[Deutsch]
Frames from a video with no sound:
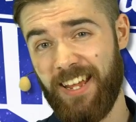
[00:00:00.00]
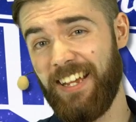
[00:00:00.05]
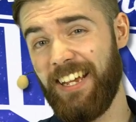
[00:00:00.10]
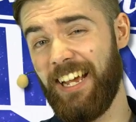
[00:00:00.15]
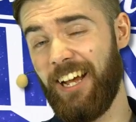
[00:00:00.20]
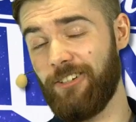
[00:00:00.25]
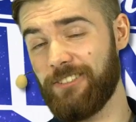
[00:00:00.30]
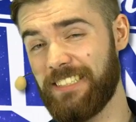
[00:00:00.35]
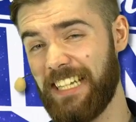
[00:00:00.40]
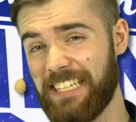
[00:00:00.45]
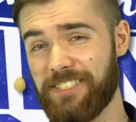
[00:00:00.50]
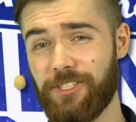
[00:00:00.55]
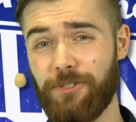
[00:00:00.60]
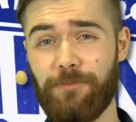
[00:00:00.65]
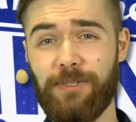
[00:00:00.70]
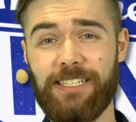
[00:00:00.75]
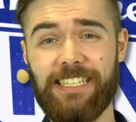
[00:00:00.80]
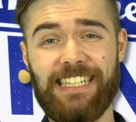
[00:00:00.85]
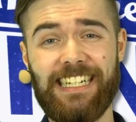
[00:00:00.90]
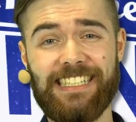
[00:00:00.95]
Ja, und das
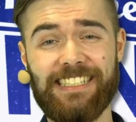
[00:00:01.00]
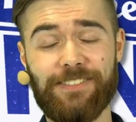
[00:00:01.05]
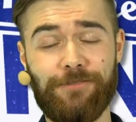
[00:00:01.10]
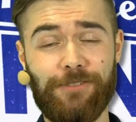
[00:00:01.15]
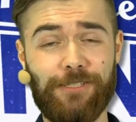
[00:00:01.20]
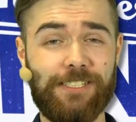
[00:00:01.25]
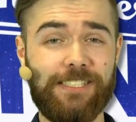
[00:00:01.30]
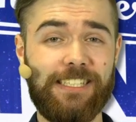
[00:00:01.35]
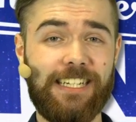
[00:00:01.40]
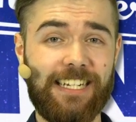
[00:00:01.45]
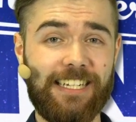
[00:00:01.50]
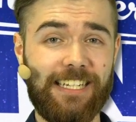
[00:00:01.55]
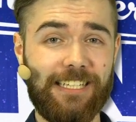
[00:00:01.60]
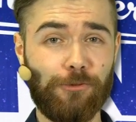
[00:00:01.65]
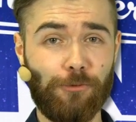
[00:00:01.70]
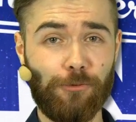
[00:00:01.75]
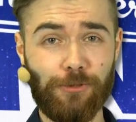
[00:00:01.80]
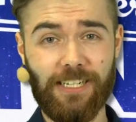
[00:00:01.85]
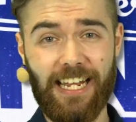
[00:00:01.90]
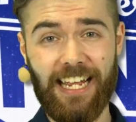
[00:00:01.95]
nochmal eine ganz witzige
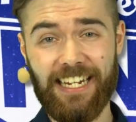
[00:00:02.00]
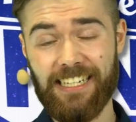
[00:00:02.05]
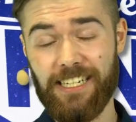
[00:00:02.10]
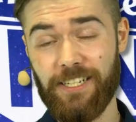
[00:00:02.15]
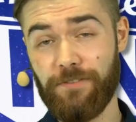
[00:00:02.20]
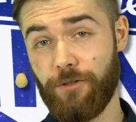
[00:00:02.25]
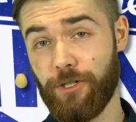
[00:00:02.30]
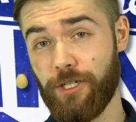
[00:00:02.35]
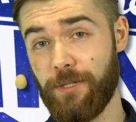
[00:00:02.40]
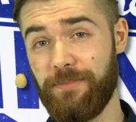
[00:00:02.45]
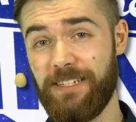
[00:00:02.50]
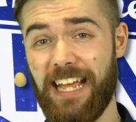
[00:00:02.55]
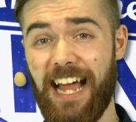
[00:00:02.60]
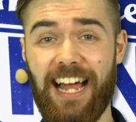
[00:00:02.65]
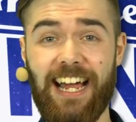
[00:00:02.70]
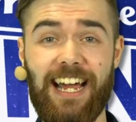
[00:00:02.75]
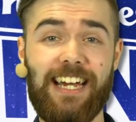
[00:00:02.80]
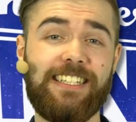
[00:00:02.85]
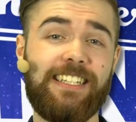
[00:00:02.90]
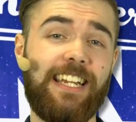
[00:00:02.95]
Anekdote. Eigentlich vor einem
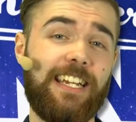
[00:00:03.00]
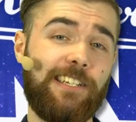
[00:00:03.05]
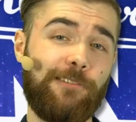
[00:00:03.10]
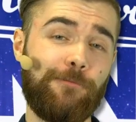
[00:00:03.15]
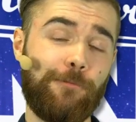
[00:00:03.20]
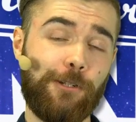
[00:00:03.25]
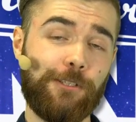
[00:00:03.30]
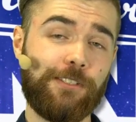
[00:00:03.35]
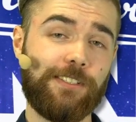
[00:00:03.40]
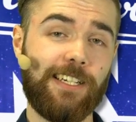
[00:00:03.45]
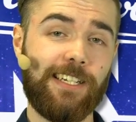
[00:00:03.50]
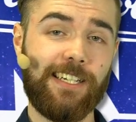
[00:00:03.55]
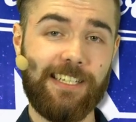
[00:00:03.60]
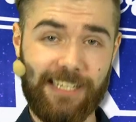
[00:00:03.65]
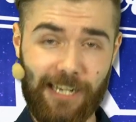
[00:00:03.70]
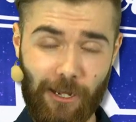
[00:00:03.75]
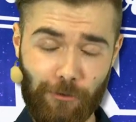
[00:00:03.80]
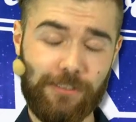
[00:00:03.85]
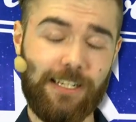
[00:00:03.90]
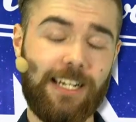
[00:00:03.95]
Jahr hat Katie Rollster
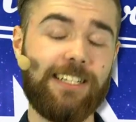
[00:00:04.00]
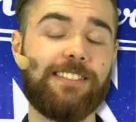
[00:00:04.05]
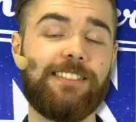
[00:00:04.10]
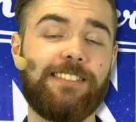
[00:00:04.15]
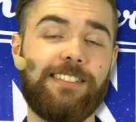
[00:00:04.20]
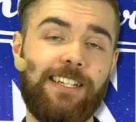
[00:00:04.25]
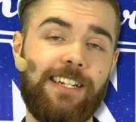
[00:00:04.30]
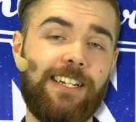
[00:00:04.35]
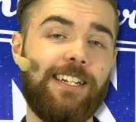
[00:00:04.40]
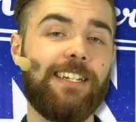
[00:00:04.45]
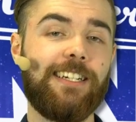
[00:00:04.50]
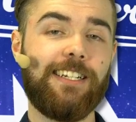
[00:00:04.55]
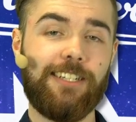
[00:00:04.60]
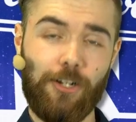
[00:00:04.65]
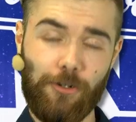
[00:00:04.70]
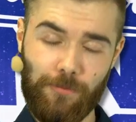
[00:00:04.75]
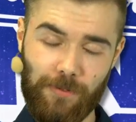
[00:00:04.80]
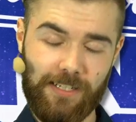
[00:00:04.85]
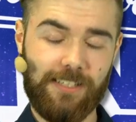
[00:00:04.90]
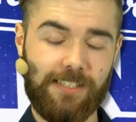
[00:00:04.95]
genau das,
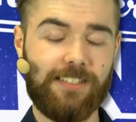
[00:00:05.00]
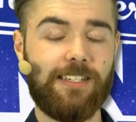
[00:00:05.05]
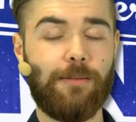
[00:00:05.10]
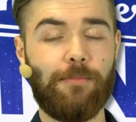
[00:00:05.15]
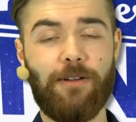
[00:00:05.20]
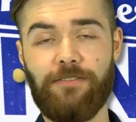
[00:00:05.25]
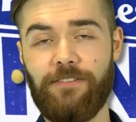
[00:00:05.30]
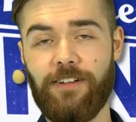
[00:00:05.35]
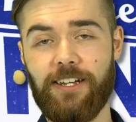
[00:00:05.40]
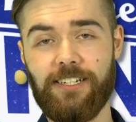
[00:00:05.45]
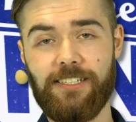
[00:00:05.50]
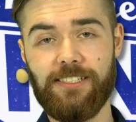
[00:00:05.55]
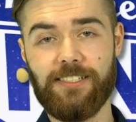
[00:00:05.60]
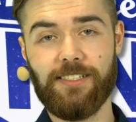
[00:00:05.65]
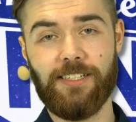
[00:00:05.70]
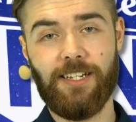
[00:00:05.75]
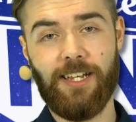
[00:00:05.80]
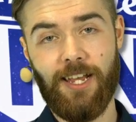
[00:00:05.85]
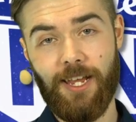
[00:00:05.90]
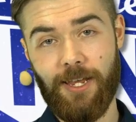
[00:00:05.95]
genau bei den Summer
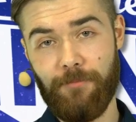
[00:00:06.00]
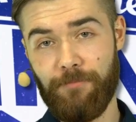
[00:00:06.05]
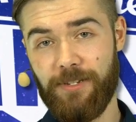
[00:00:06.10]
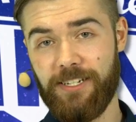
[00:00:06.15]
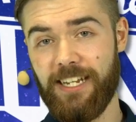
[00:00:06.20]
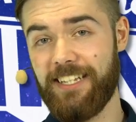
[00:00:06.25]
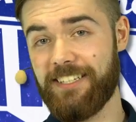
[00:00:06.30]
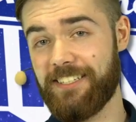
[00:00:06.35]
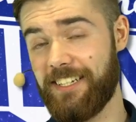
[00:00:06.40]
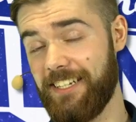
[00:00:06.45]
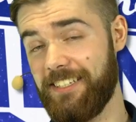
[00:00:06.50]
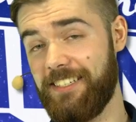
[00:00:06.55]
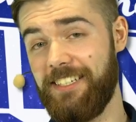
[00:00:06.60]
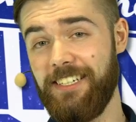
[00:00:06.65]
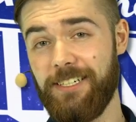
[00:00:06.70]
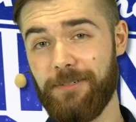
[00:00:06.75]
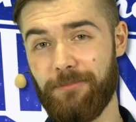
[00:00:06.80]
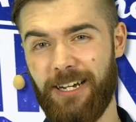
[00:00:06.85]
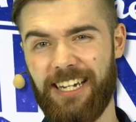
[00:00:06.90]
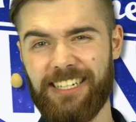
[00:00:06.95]
Finals, mit SKT
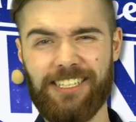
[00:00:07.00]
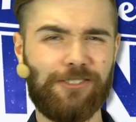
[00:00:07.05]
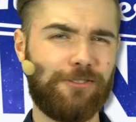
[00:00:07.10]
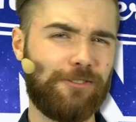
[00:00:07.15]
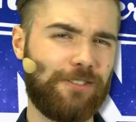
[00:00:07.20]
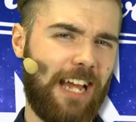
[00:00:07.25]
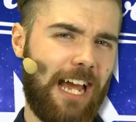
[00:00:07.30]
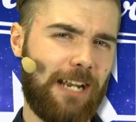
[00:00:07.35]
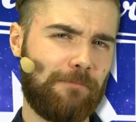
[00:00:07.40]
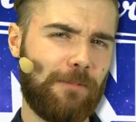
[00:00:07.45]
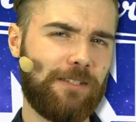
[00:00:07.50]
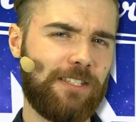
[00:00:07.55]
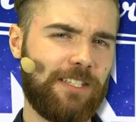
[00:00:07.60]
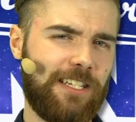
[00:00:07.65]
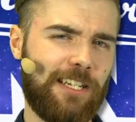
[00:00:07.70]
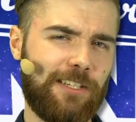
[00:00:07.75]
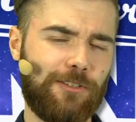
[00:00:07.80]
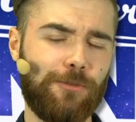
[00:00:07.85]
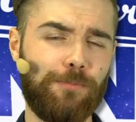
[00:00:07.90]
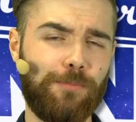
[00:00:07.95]
gemacht. Also da hat man sich
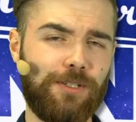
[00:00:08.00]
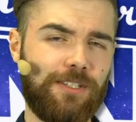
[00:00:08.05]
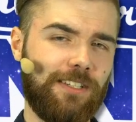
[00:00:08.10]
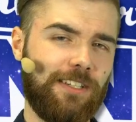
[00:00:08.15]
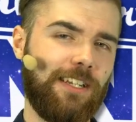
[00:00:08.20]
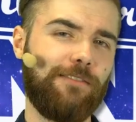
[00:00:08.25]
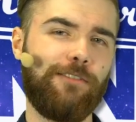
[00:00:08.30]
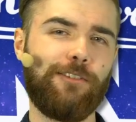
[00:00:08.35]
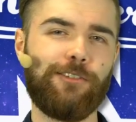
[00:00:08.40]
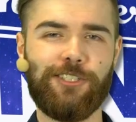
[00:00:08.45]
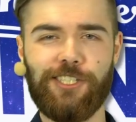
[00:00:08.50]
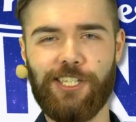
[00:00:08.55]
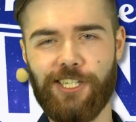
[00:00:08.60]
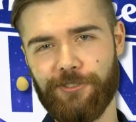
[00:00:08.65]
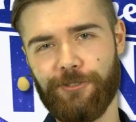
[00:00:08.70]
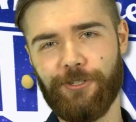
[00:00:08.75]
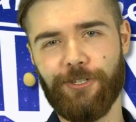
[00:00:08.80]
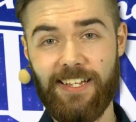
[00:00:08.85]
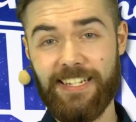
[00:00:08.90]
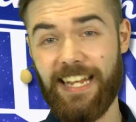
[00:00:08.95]
jetzt so ein bisschen revanchieren
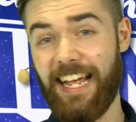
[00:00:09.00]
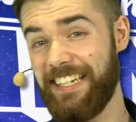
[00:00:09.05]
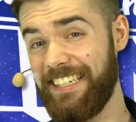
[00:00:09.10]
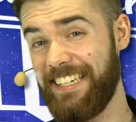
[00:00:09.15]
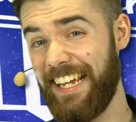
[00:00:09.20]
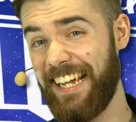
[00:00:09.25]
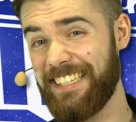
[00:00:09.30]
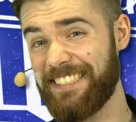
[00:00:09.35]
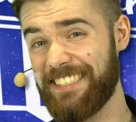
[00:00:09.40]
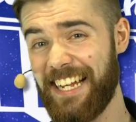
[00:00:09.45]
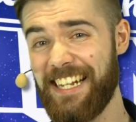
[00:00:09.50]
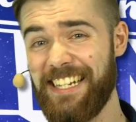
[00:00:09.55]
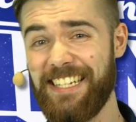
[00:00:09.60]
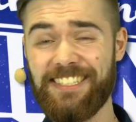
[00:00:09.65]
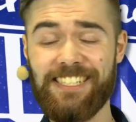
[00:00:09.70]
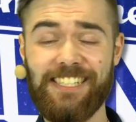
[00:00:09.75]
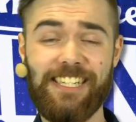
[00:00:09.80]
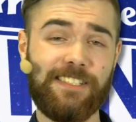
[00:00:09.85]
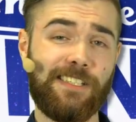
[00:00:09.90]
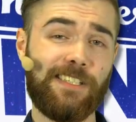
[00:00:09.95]
können. Ja, in der ESL ist
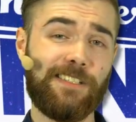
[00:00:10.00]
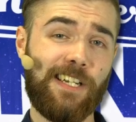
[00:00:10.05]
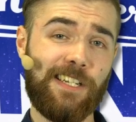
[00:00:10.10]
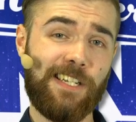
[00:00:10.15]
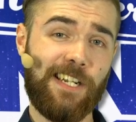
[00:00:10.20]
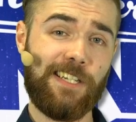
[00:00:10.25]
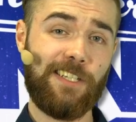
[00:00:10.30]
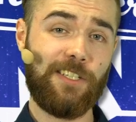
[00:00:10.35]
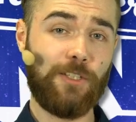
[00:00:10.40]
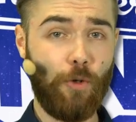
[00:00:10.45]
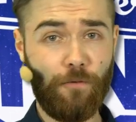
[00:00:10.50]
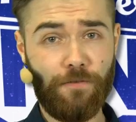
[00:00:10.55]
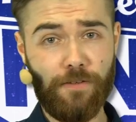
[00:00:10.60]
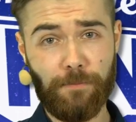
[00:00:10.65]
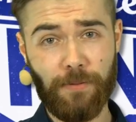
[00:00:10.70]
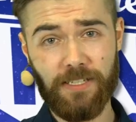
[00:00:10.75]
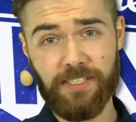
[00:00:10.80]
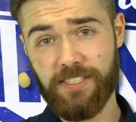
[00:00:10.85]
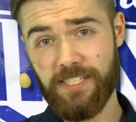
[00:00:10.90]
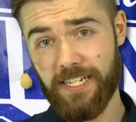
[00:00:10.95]
in letzter Zeit ja nicht so viel
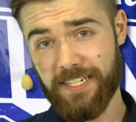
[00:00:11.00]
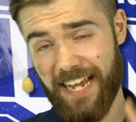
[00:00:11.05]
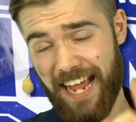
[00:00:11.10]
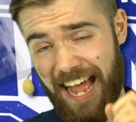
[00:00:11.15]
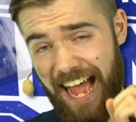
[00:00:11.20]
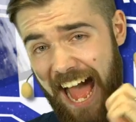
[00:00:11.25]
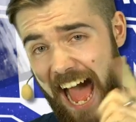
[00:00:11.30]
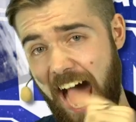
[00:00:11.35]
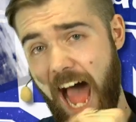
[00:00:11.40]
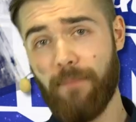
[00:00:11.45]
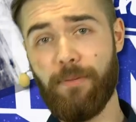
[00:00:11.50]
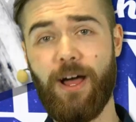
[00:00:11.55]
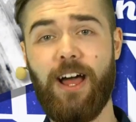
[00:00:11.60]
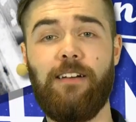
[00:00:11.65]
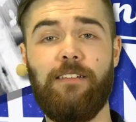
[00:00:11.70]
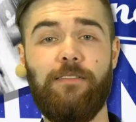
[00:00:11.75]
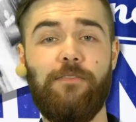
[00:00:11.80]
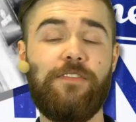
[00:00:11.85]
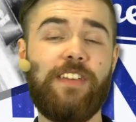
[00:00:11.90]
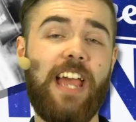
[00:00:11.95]
passiert, aber
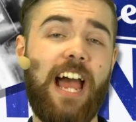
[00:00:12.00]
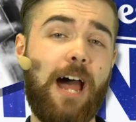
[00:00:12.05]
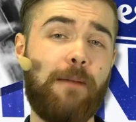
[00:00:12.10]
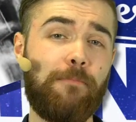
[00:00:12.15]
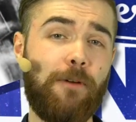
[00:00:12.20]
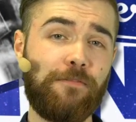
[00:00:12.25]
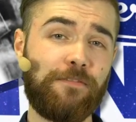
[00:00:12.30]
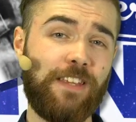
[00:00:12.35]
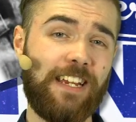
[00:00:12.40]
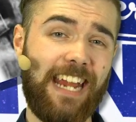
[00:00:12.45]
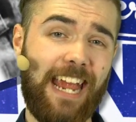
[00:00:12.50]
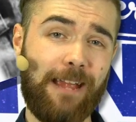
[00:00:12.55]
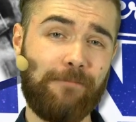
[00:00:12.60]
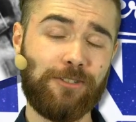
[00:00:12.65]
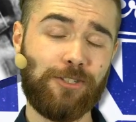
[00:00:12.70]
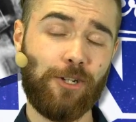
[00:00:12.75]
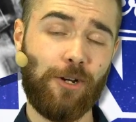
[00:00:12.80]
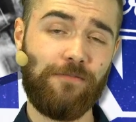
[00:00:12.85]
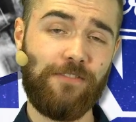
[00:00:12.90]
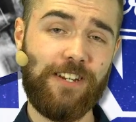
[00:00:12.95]
wir haben auf der
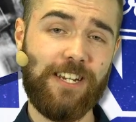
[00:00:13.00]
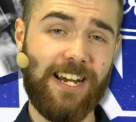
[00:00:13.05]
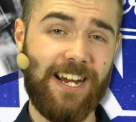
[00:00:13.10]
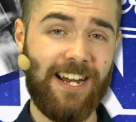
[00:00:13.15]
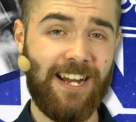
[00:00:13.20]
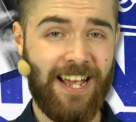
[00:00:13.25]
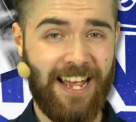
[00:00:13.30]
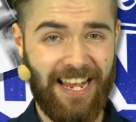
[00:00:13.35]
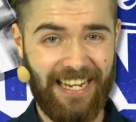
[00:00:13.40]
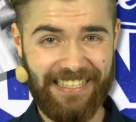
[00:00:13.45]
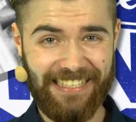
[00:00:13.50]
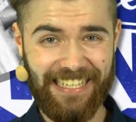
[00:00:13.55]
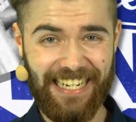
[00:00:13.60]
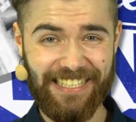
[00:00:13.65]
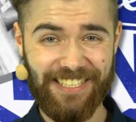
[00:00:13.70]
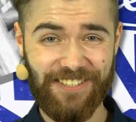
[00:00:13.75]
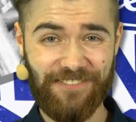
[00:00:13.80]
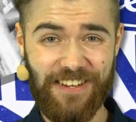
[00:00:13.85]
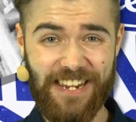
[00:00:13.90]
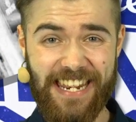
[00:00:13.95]
Gamescom wieder
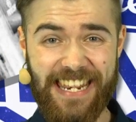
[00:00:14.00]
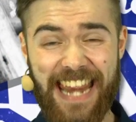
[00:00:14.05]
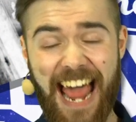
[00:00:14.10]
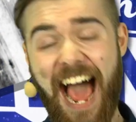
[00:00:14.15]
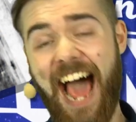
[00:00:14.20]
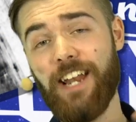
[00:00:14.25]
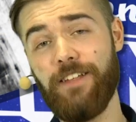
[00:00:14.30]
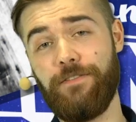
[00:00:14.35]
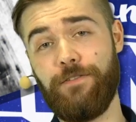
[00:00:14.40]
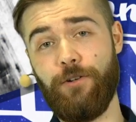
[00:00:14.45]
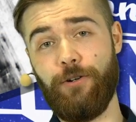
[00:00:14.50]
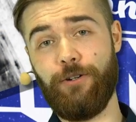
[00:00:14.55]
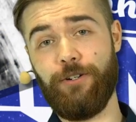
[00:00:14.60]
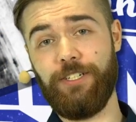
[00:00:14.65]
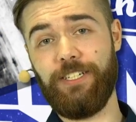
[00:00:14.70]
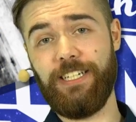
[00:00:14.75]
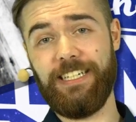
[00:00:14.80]
das Finale für euch.